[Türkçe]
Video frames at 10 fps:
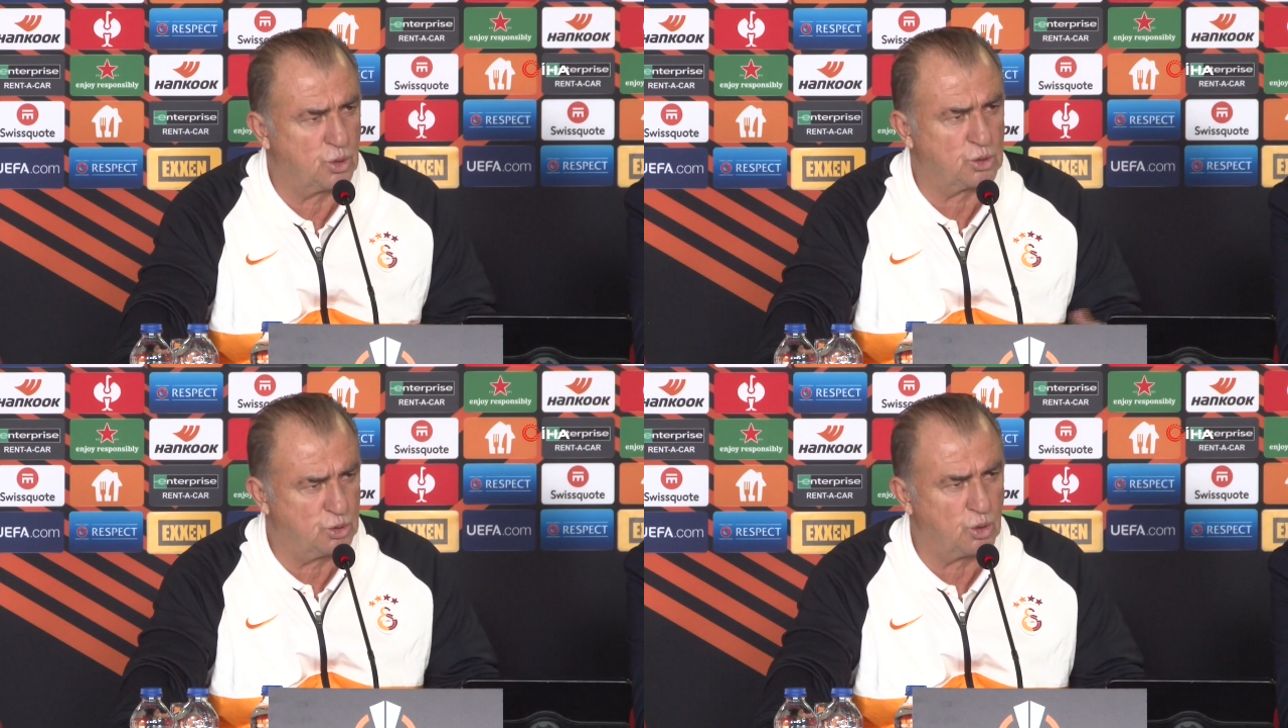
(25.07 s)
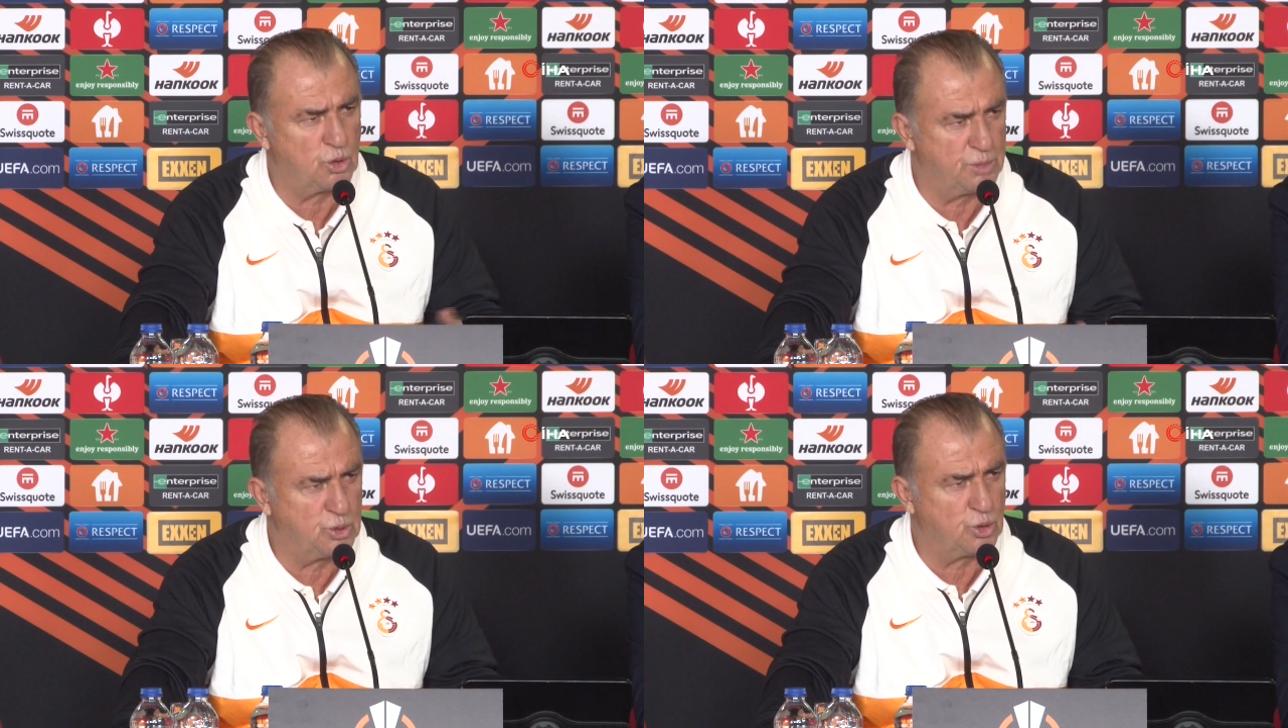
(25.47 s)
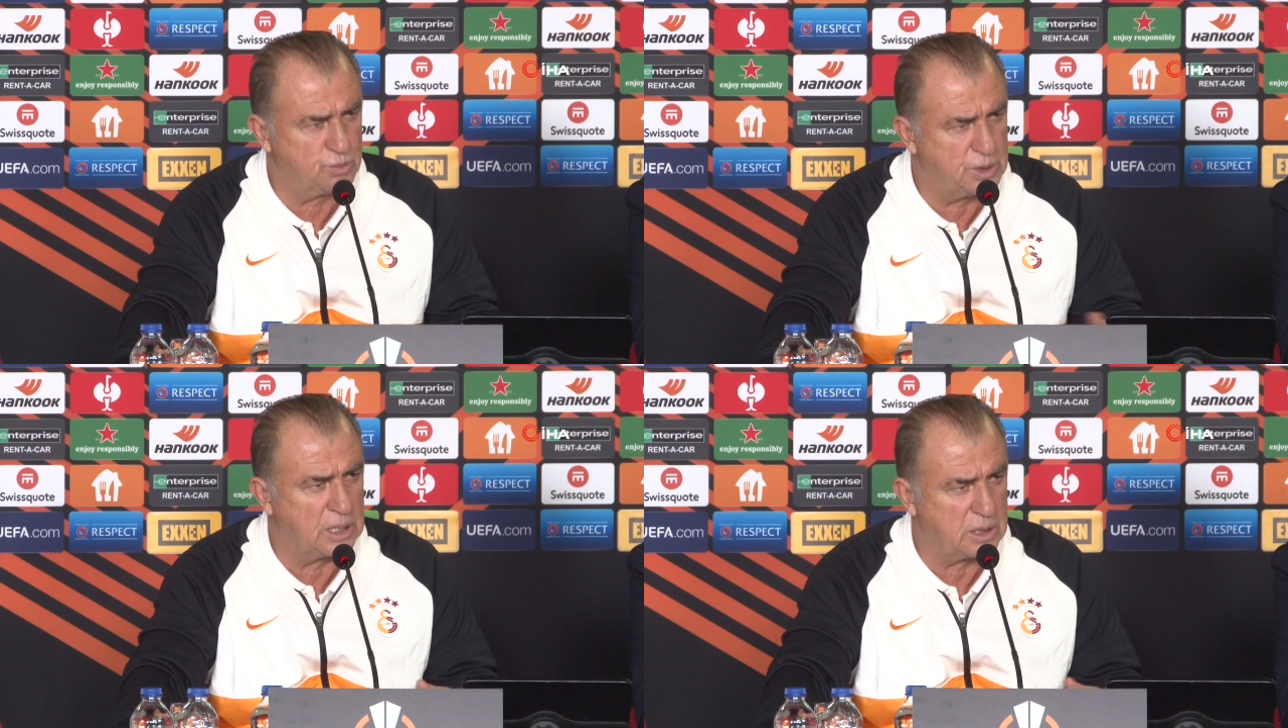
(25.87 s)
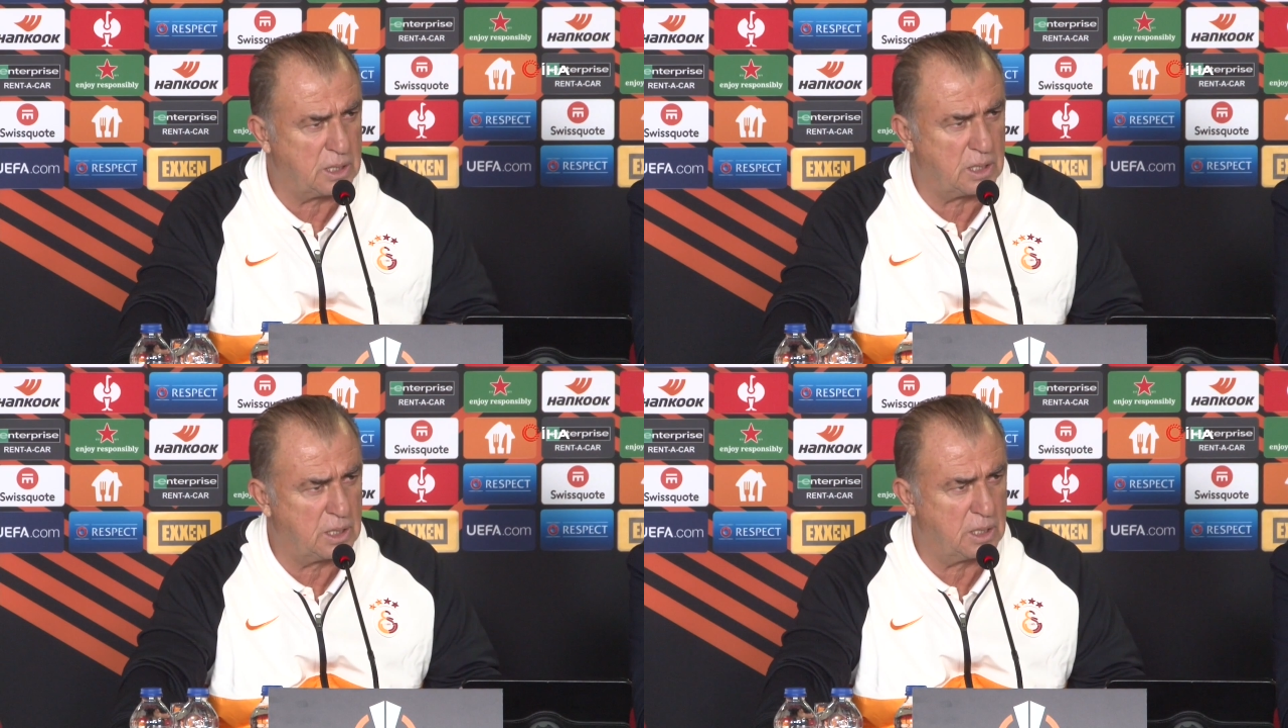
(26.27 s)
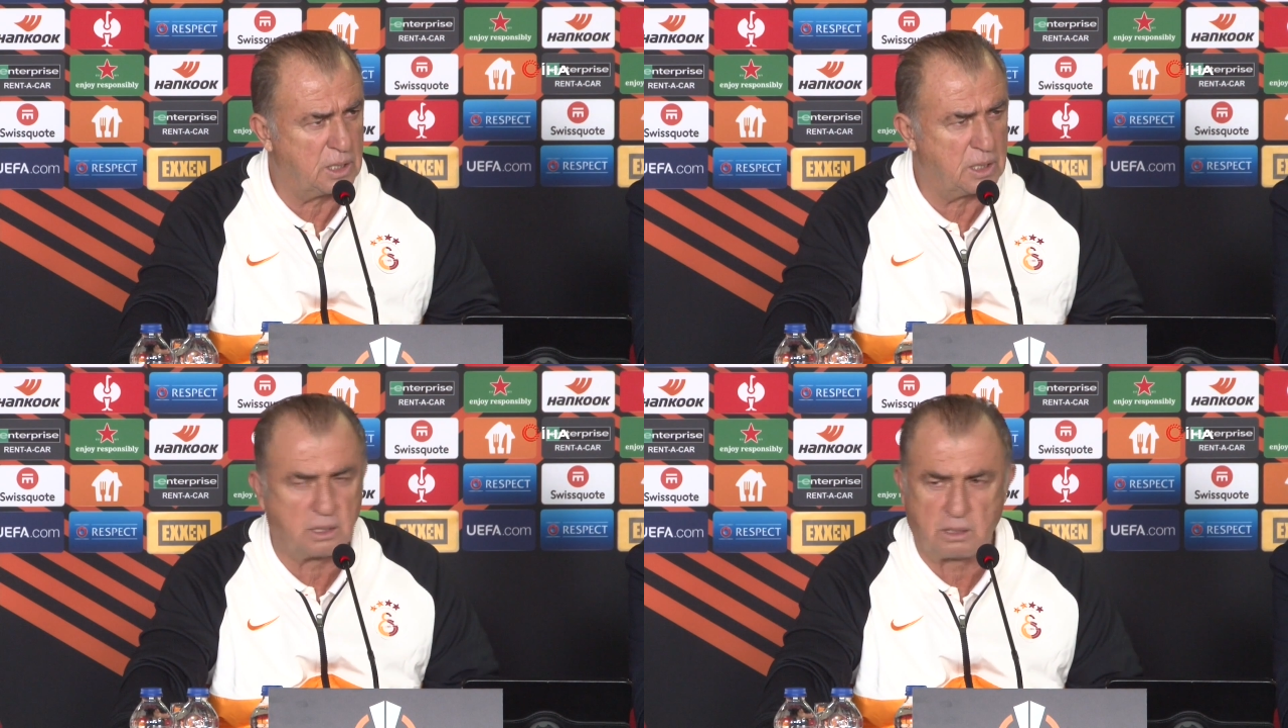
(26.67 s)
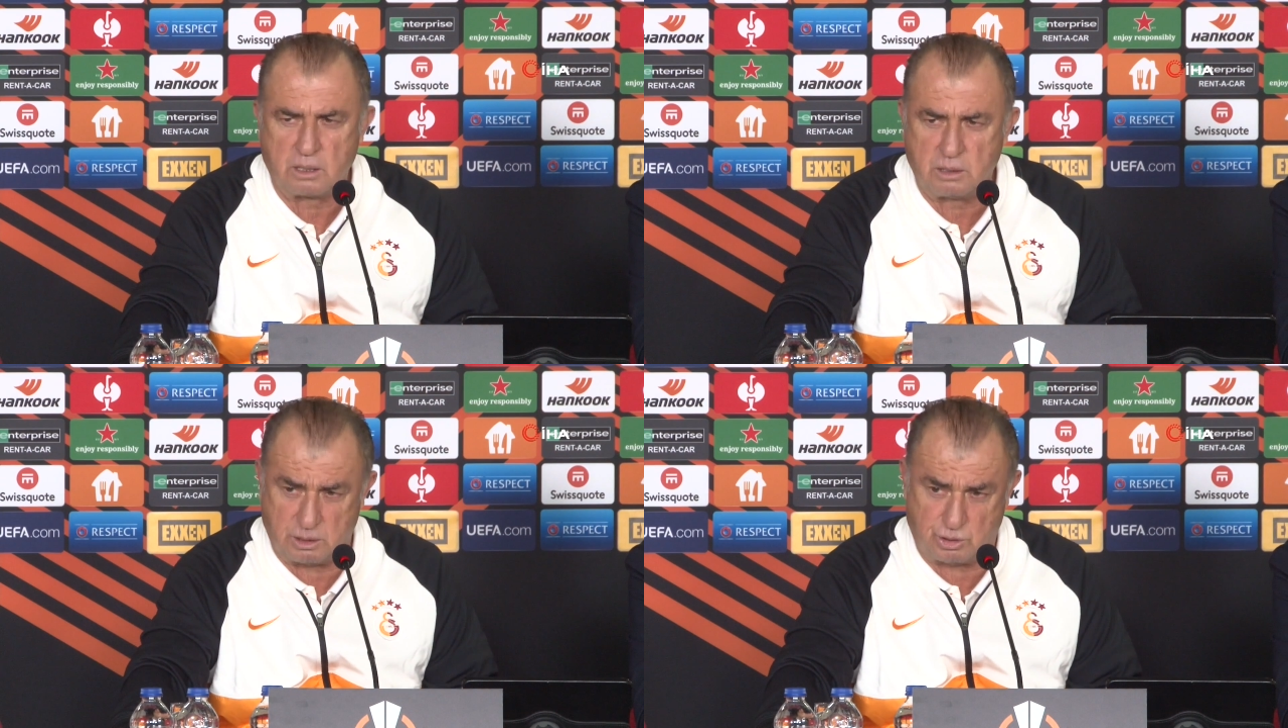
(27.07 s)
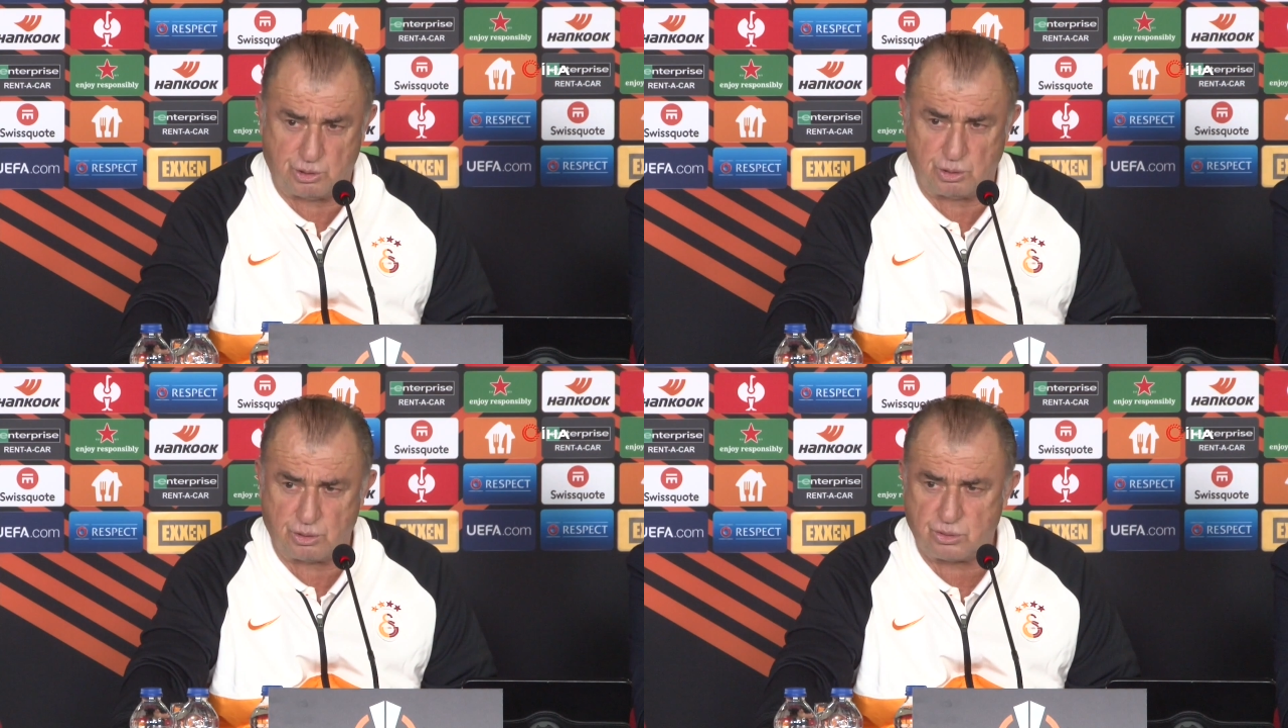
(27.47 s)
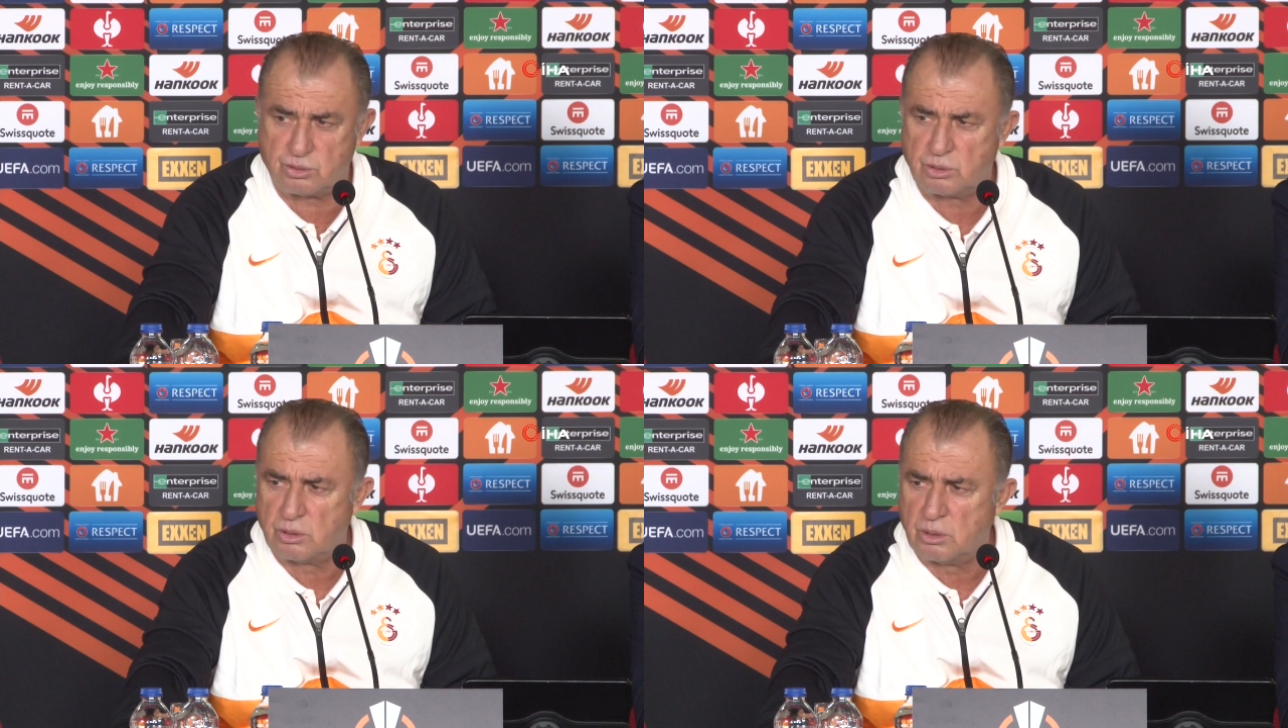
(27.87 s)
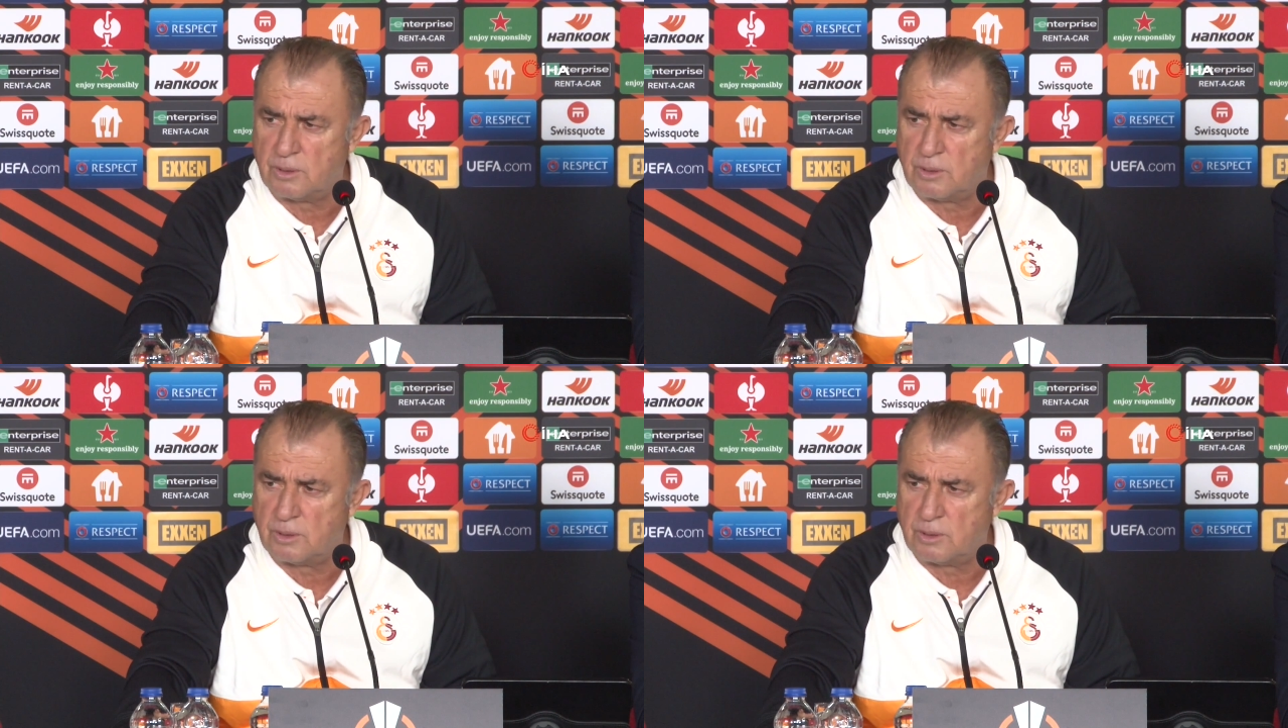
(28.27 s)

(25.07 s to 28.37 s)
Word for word: çok zorlu bir grupta yarışıyoruz